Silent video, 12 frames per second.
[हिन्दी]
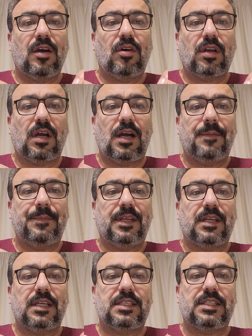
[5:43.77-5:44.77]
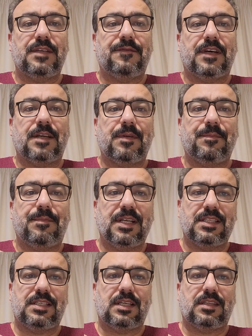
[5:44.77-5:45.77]
और आप एक अच्छे फार्मर
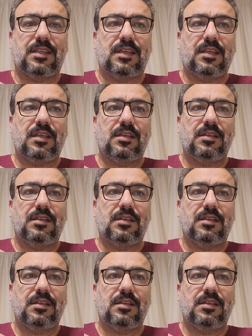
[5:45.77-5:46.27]
बन सकते हैं